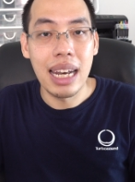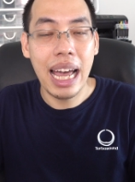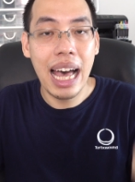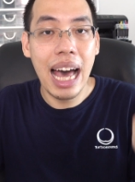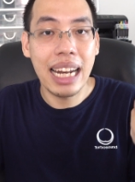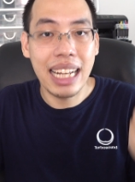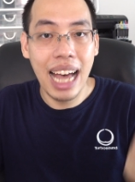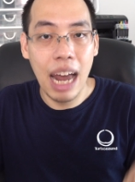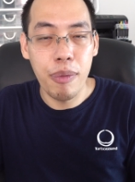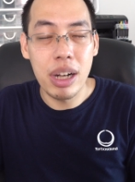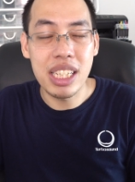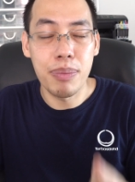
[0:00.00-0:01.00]
และคาดการ
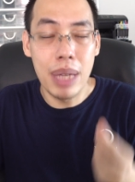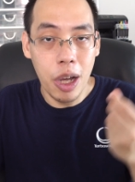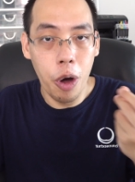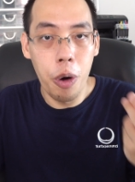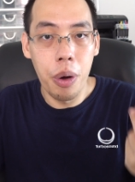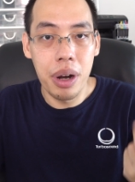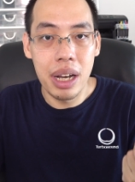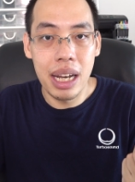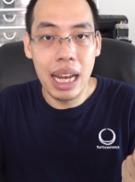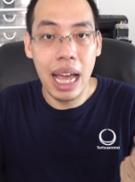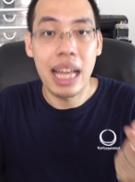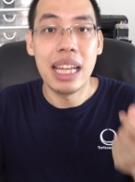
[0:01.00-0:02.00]
ว่าจะมีคน
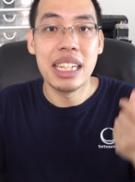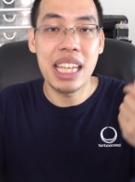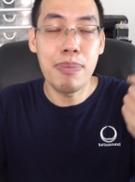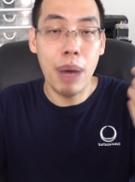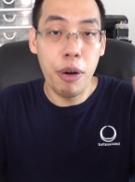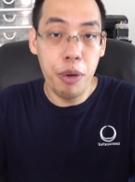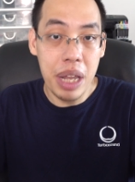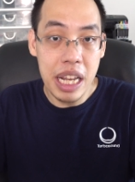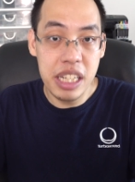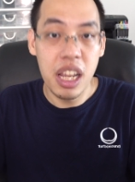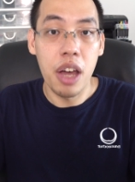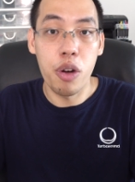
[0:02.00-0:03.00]
เนี่ยที่มา
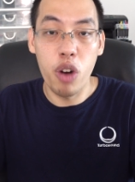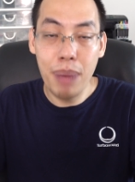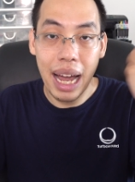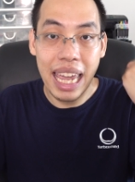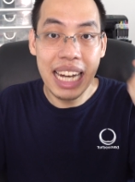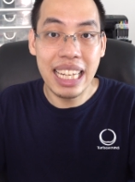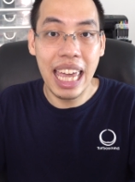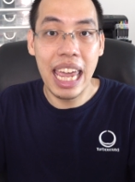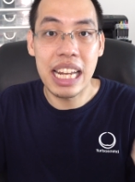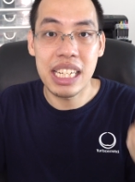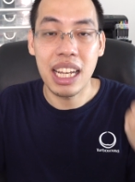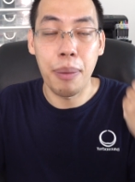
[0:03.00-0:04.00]
reach หรือว่ามา
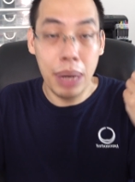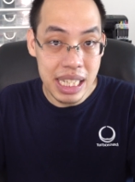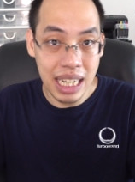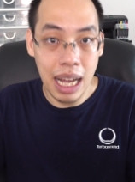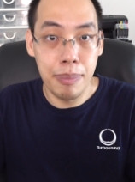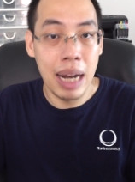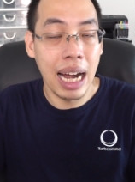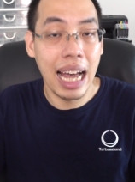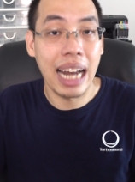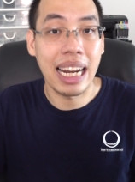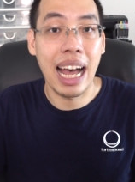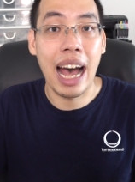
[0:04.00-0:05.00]
engage กับกิจกรรมทางกา
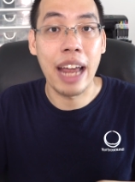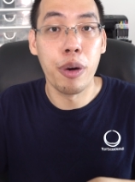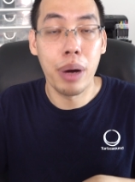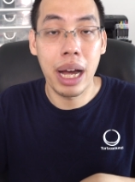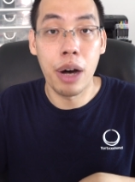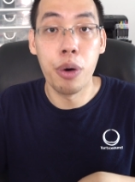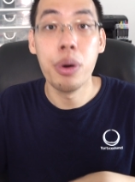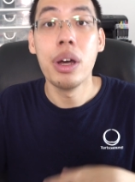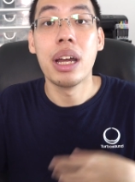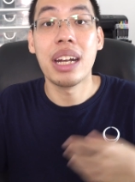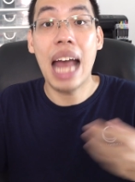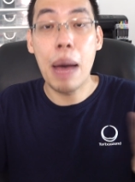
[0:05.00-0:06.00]
รขายของเขา
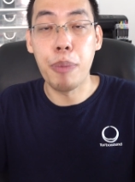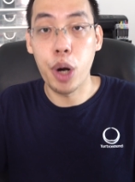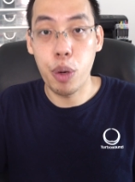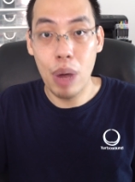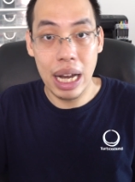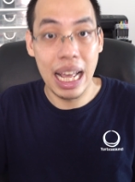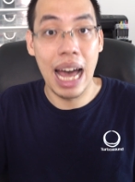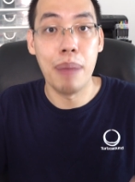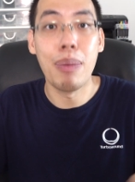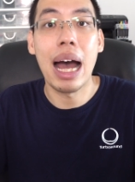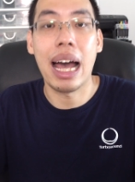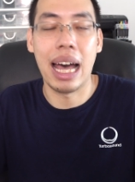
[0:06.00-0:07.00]
หน้าบริเวณงาน
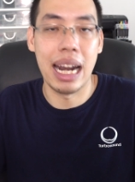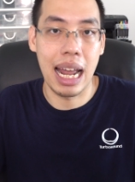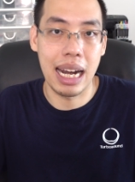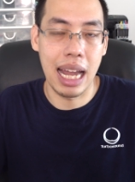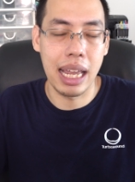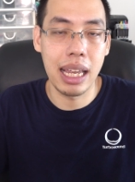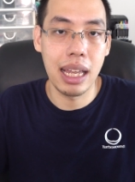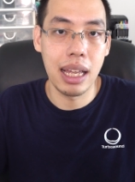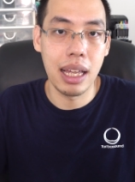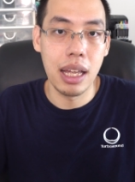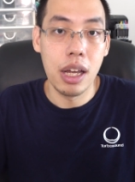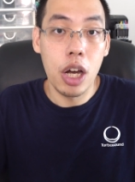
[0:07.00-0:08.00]
มากขนาดไหน
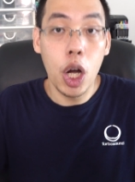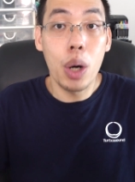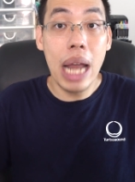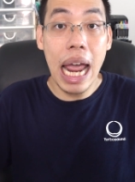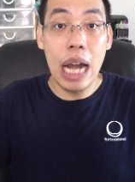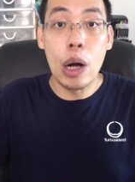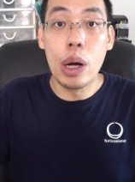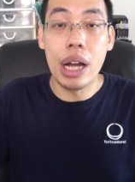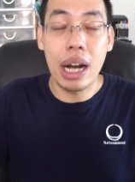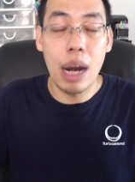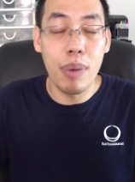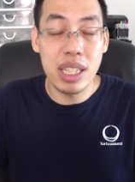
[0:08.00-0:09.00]
ก็แน่นอนนะ
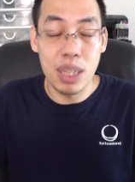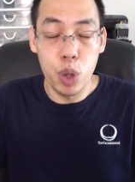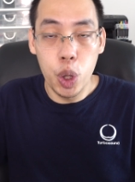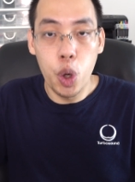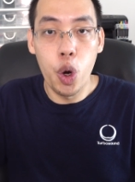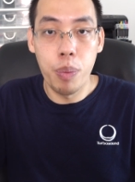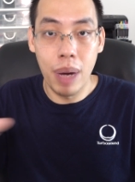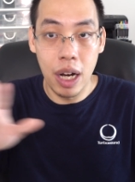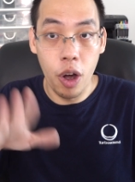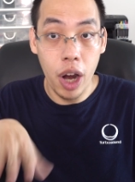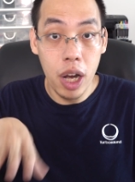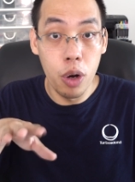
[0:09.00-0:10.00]
ครับว่าจำนวนคนมัน
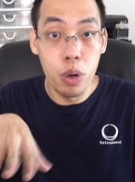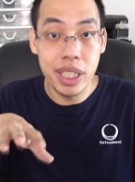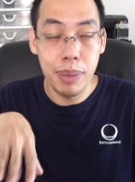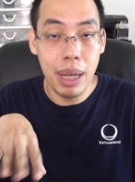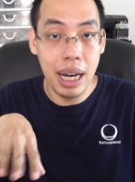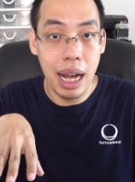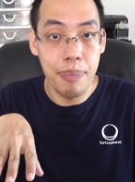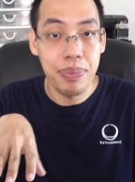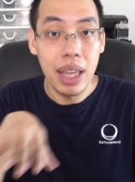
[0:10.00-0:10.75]
น้อยลงใช่ไหมครับ